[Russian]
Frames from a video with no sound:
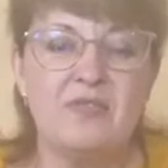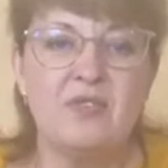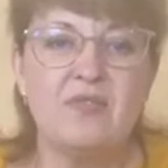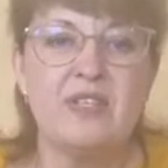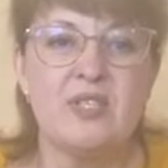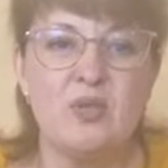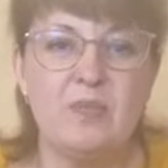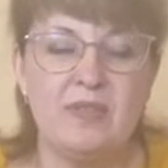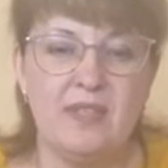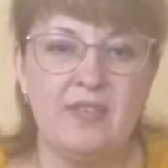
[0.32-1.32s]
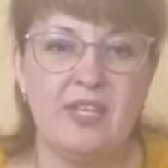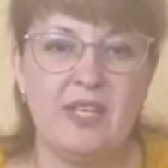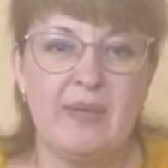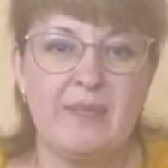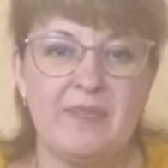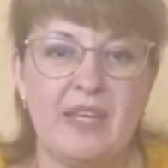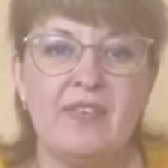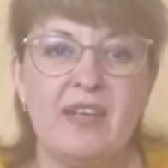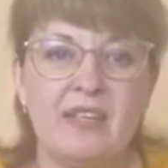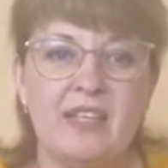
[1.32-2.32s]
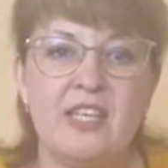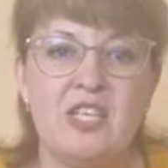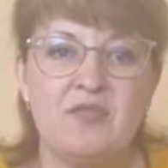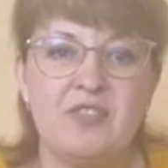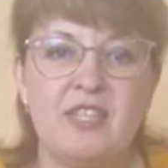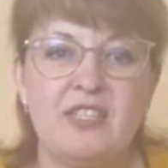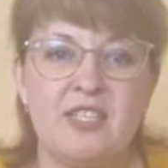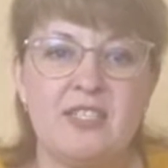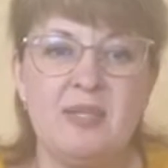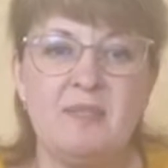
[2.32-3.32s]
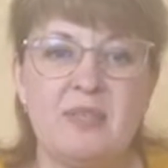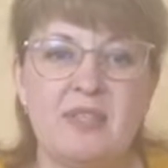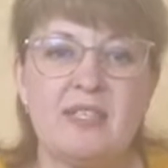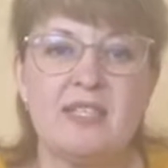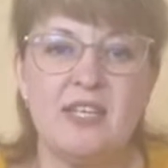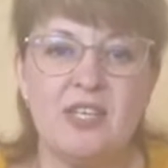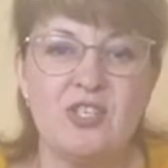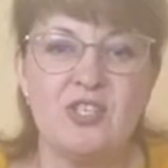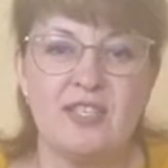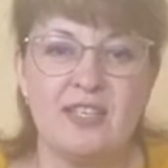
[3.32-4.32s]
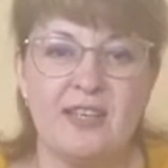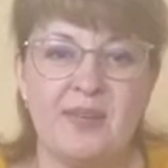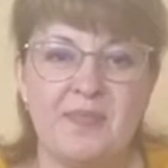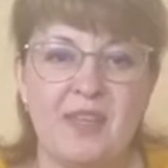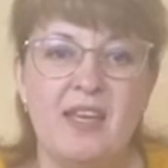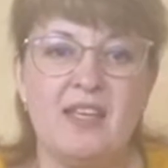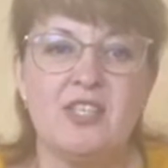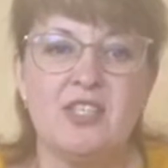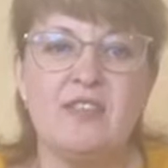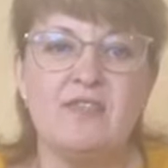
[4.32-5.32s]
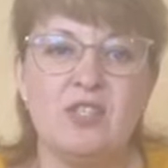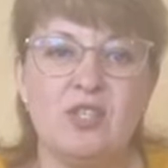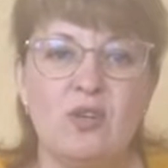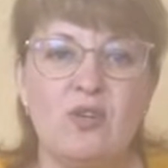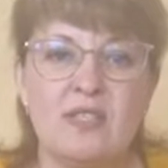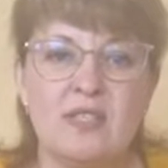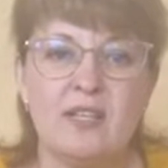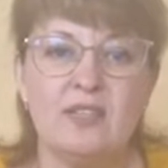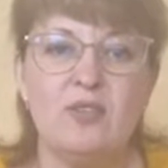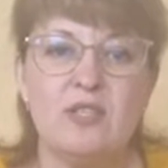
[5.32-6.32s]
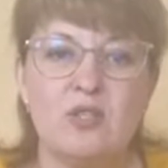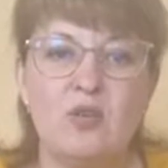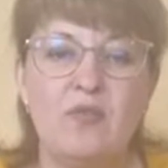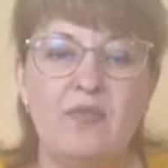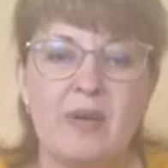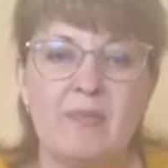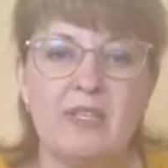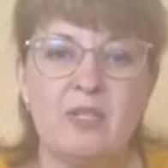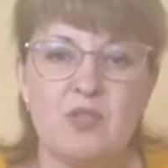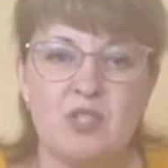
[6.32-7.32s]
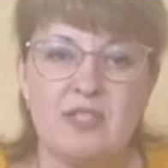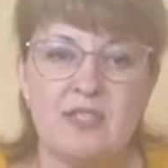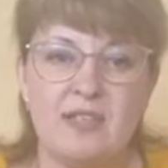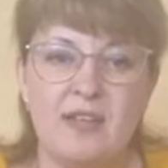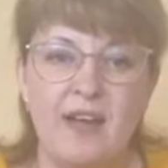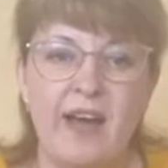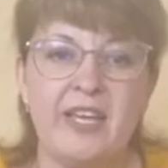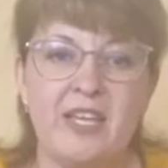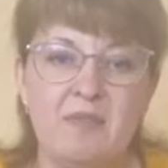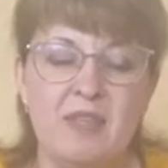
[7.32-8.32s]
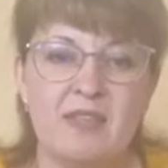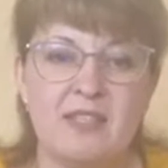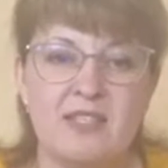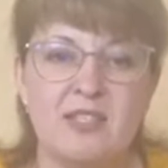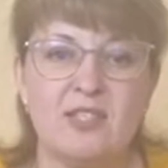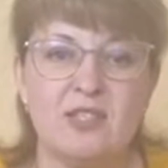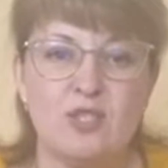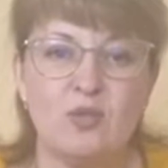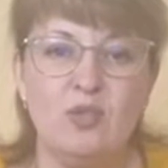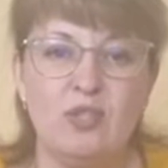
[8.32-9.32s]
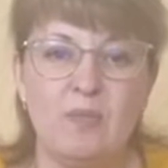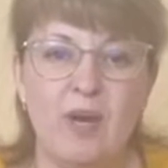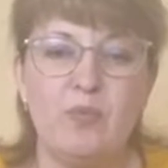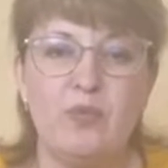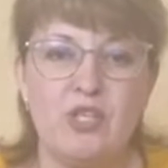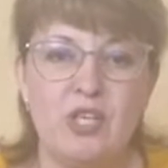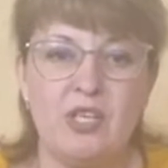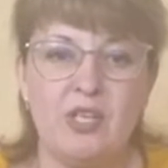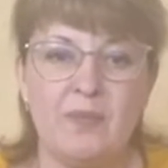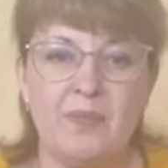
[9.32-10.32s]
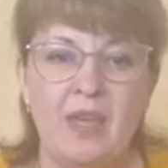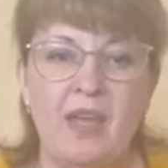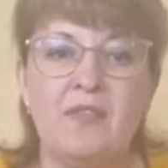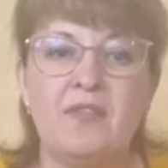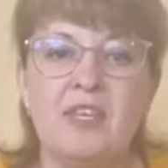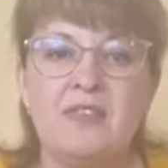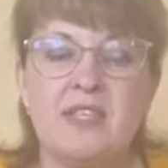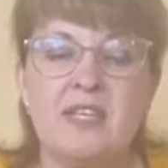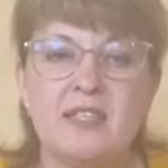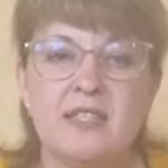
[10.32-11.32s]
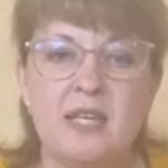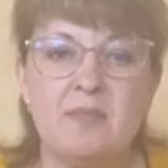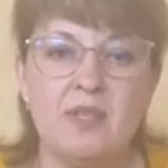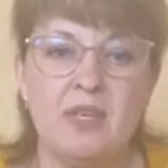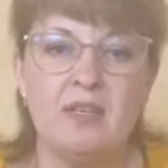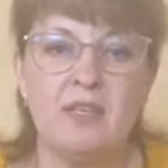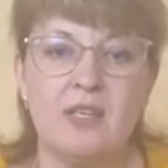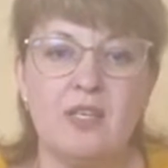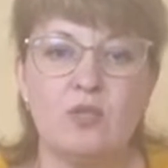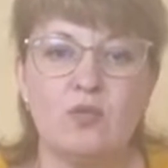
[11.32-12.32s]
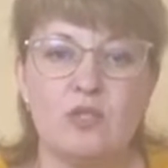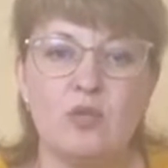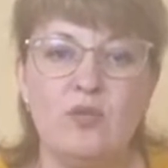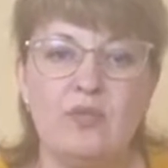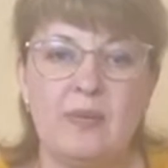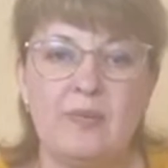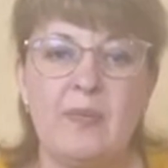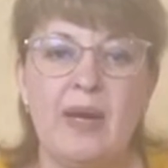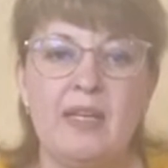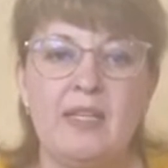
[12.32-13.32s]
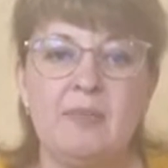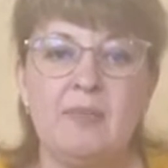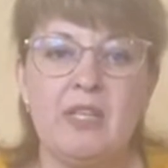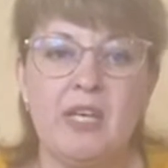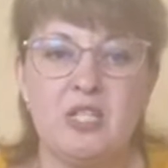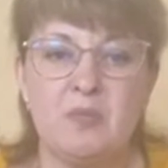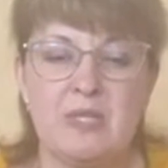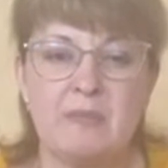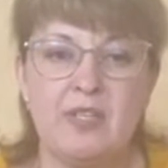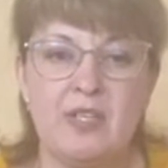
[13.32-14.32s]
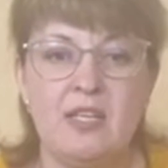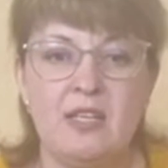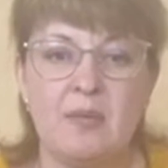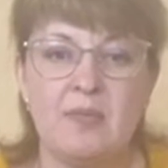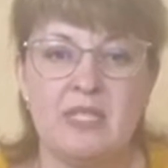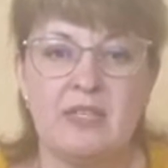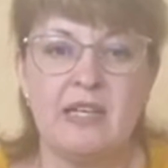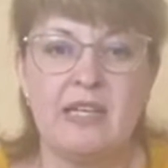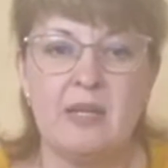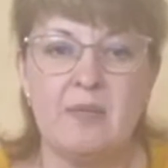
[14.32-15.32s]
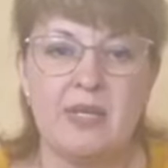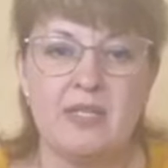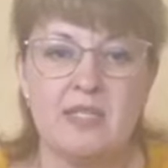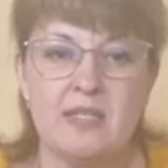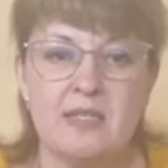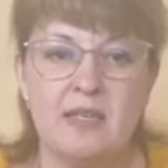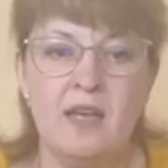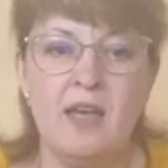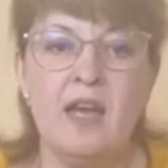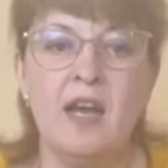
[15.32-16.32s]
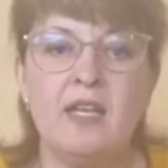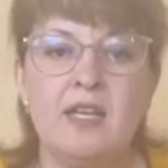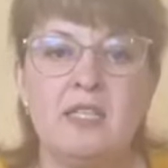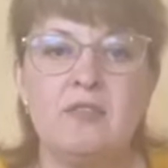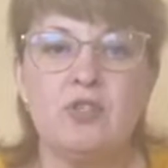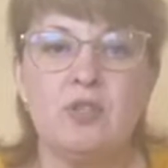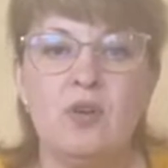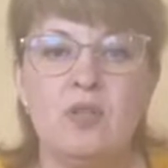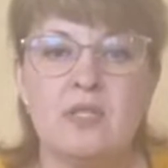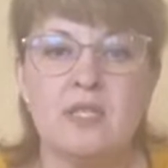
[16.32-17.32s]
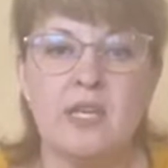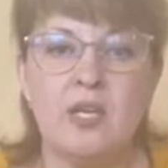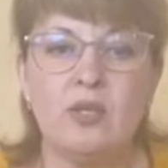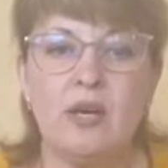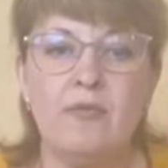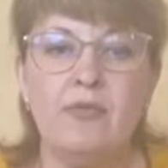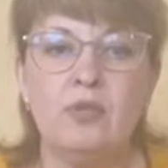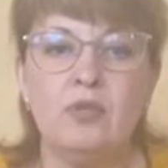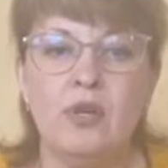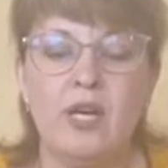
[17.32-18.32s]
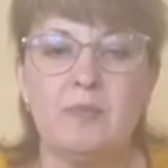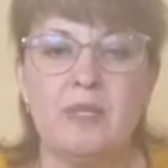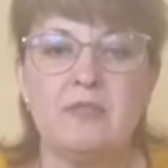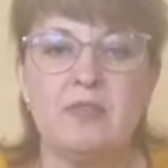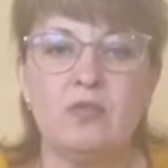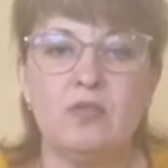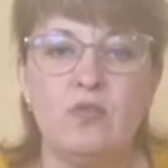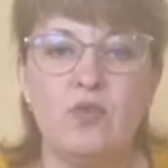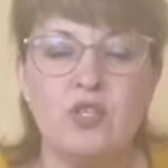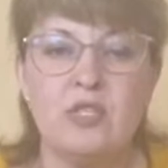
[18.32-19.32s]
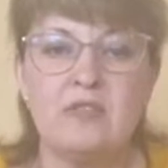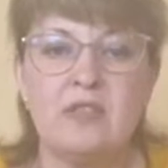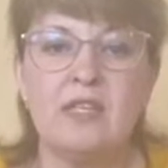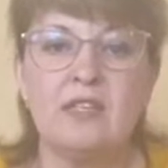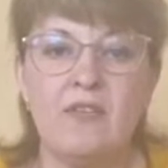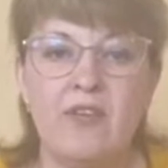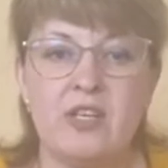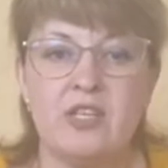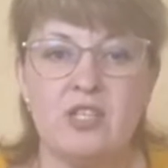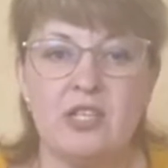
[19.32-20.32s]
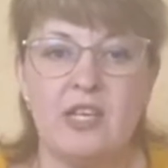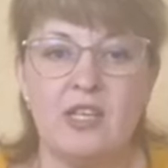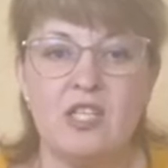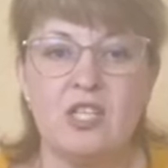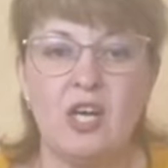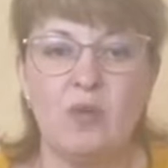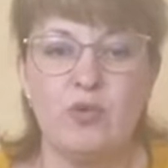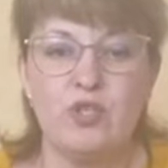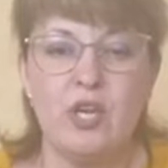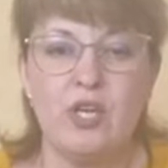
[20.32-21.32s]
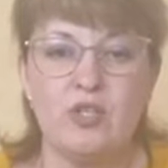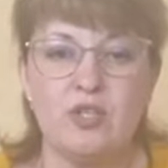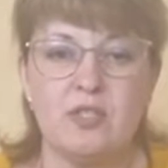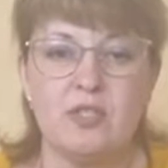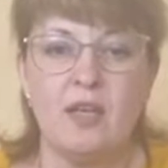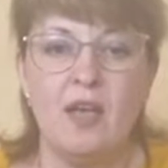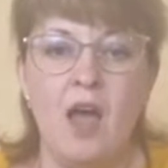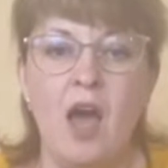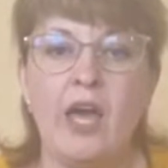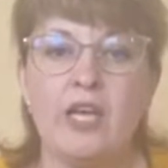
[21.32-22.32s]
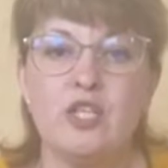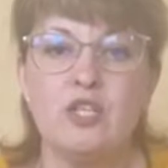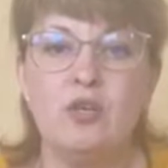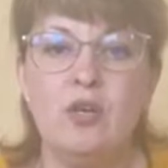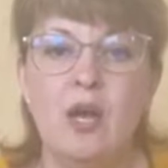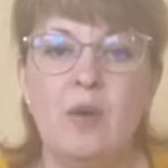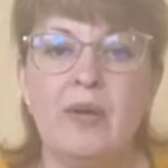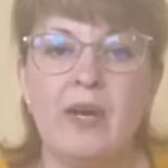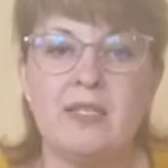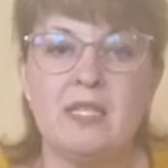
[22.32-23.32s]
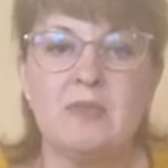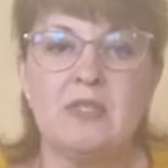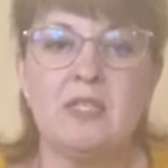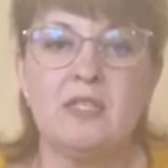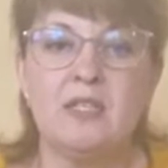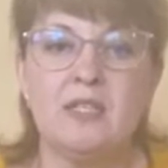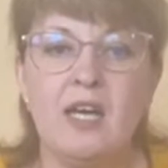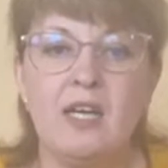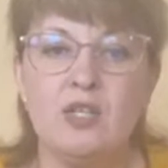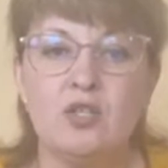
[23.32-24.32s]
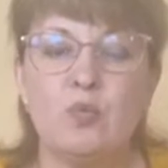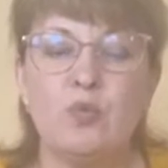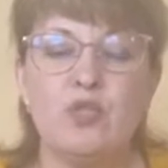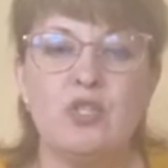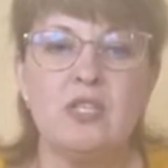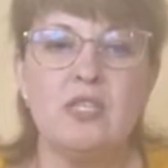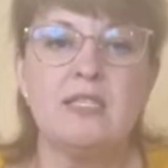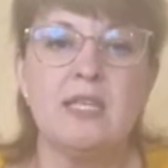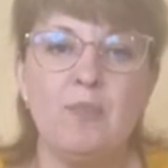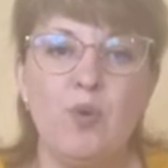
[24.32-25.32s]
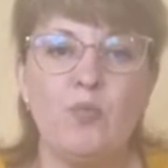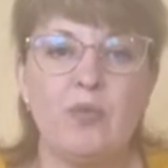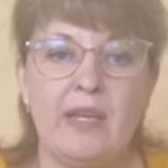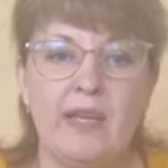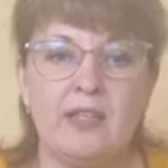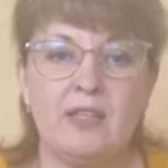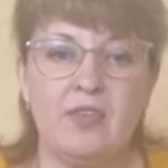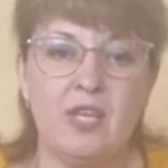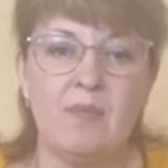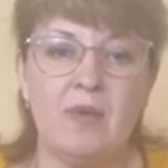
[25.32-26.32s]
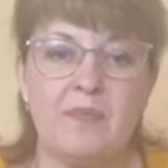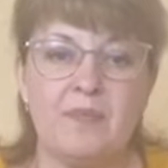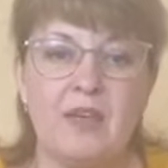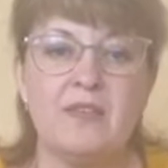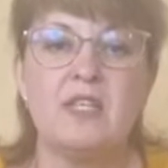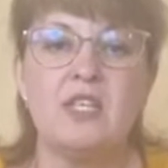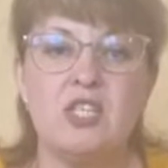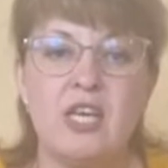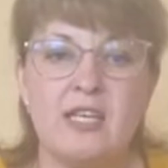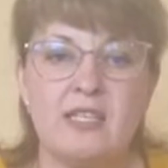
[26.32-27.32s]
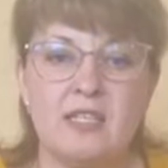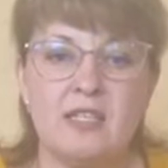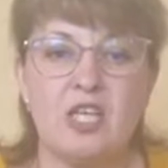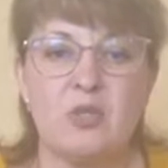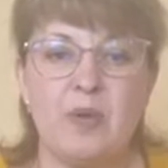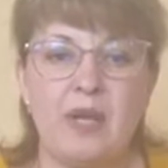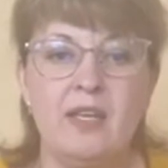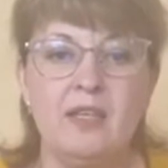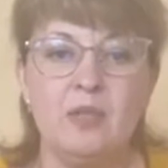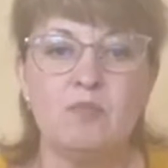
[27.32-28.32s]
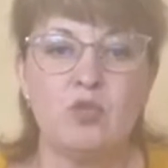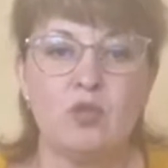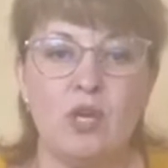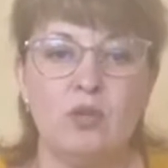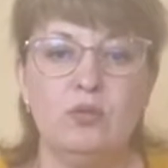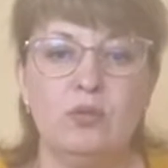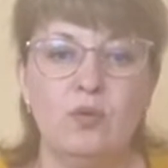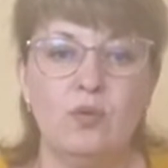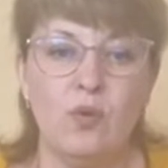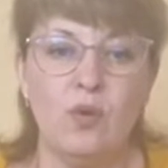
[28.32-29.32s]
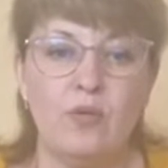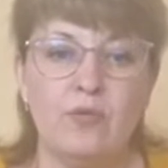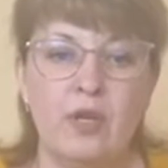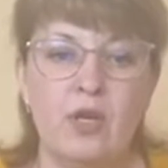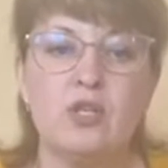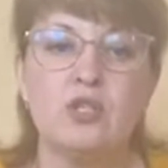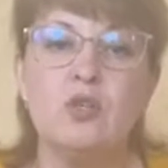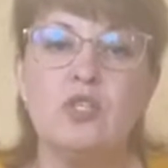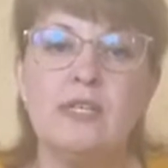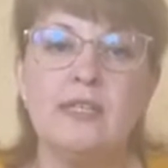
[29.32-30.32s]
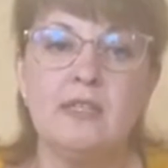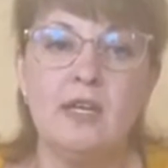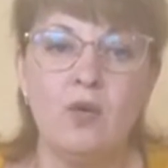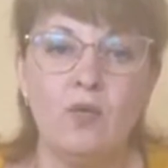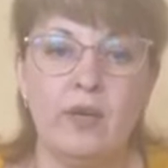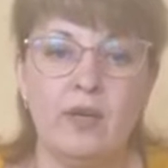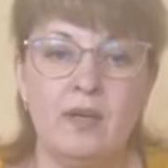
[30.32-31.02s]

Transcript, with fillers: ждем в особенное время, наверное, даже в некоторой степени историческое. Сейчас все школы столкнулись с новым форматом жизни, а именно с дистанционным обучением. Вне всяких сомнений эти условия помогли нам иначе посмотреть на образовательный процесс. Коллектив школы создает комфортную атмосферу творчества и товарища для наших обучающихся. А еще мы хотим сделать так, чтобы ученики запомнили это время. Встречайте наш проект международных уроков. Что же это такое?